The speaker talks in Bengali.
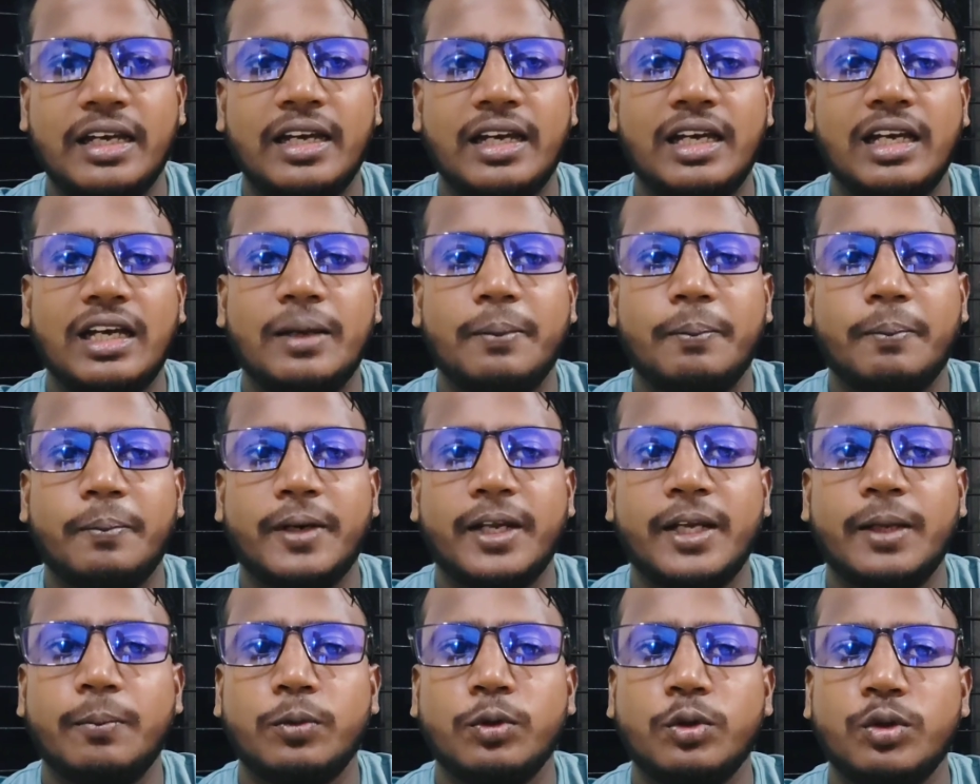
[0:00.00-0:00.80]
প্রায়
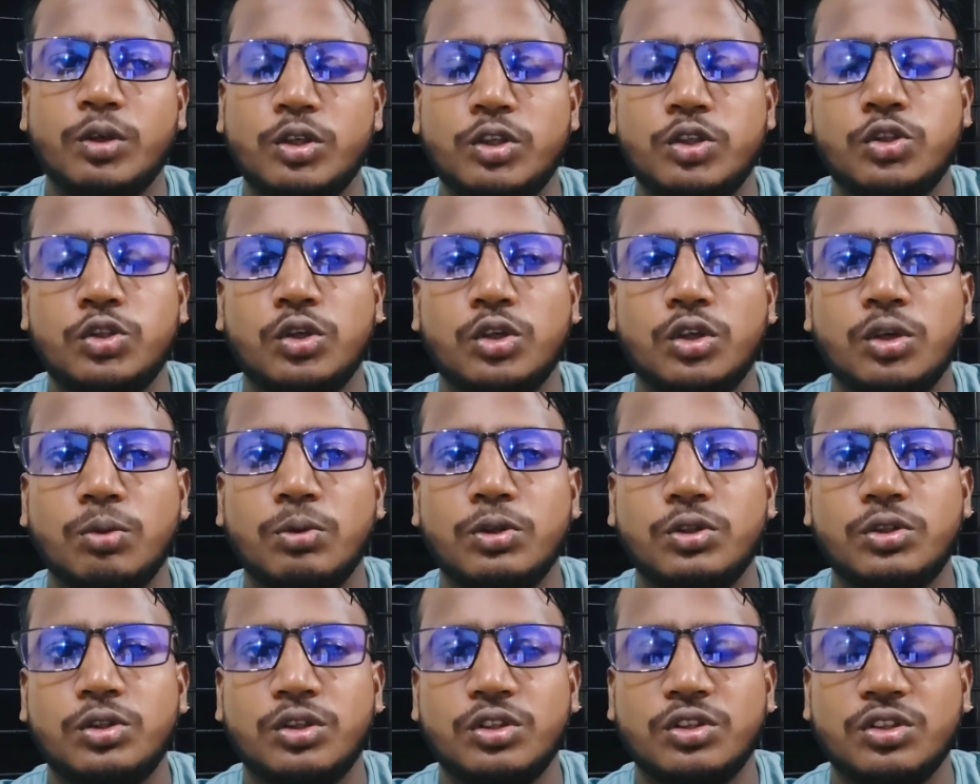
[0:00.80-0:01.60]
পনেরো ষোলো বছর
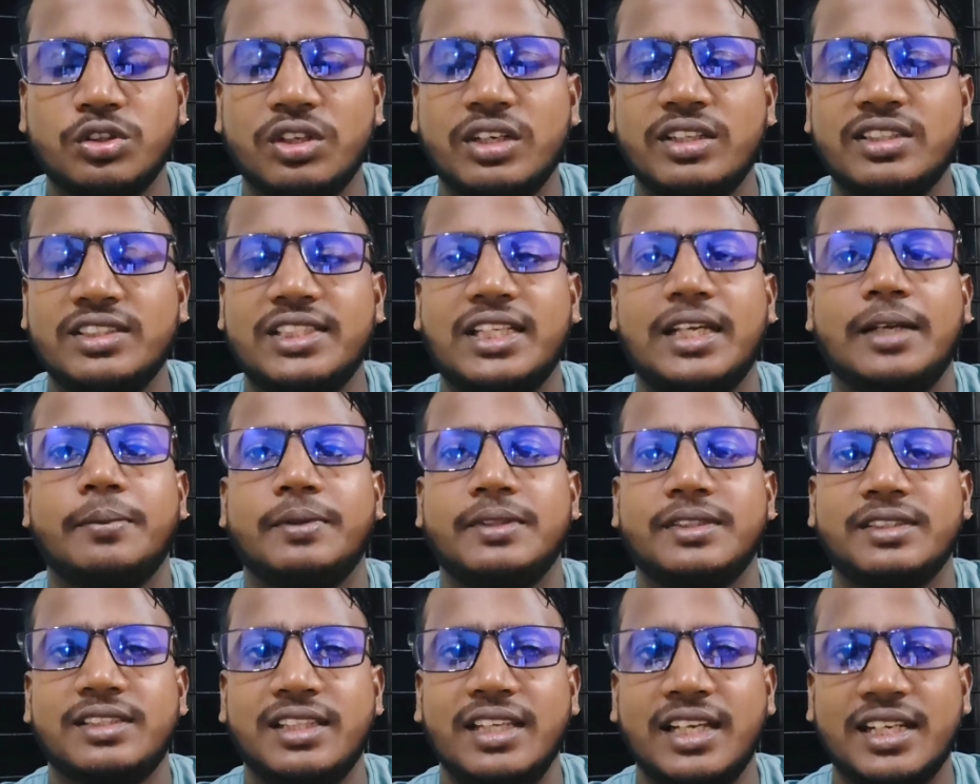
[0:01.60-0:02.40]
ধরে সার্ভিস
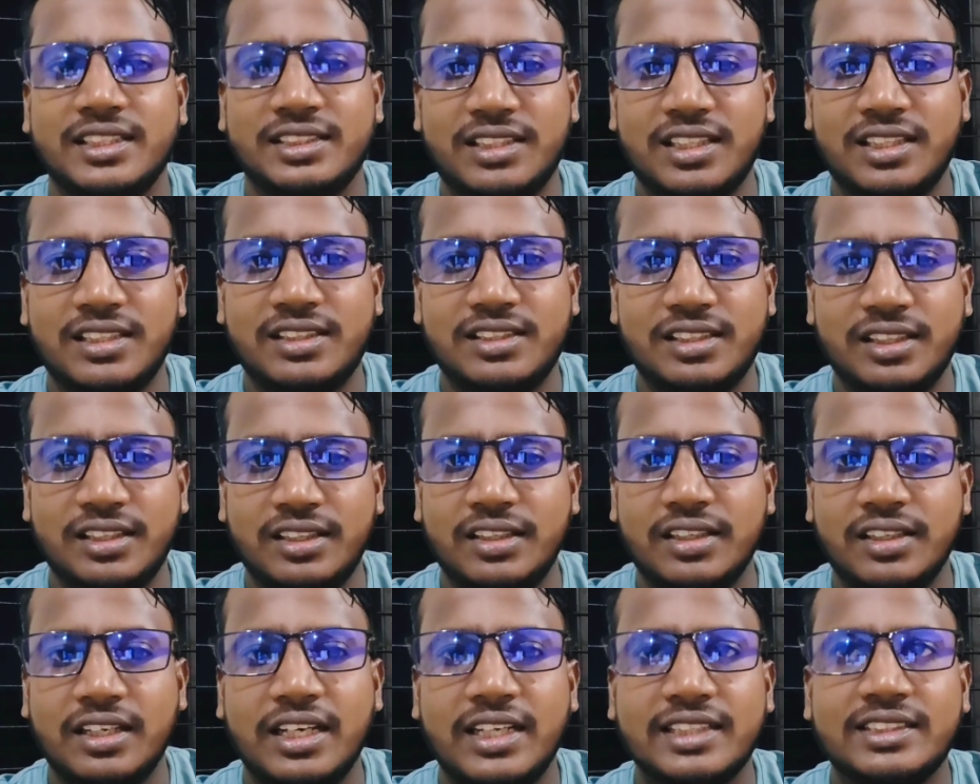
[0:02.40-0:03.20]
দিয়ে আসতেছে
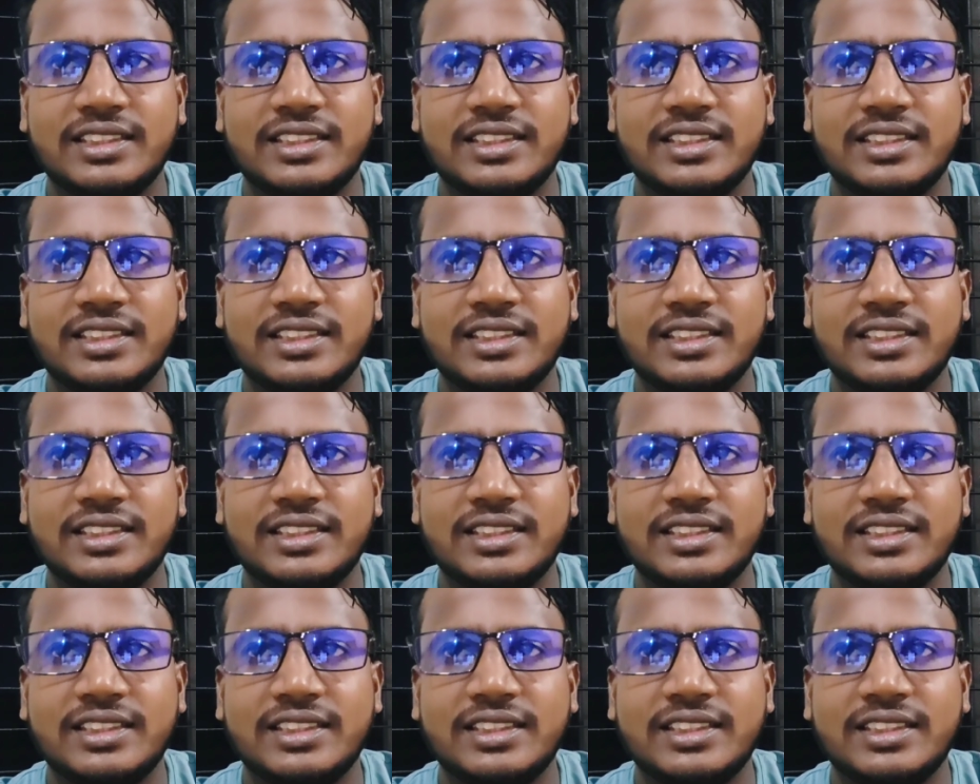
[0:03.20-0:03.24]
আজকে